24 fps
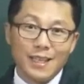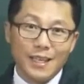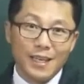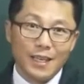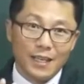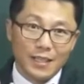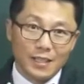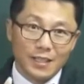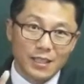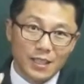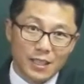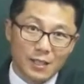
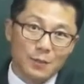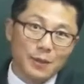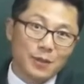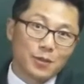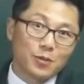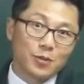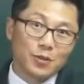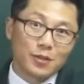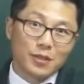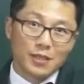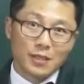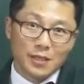스킵할
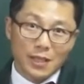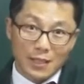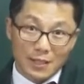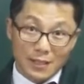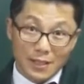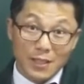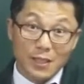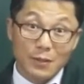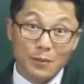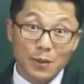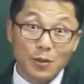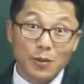수 있는 건 다
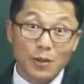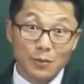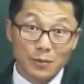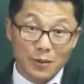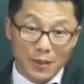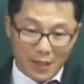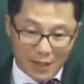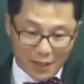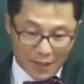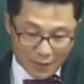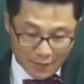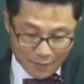스킵하고
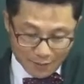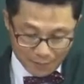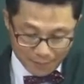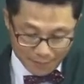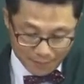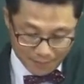갑니다.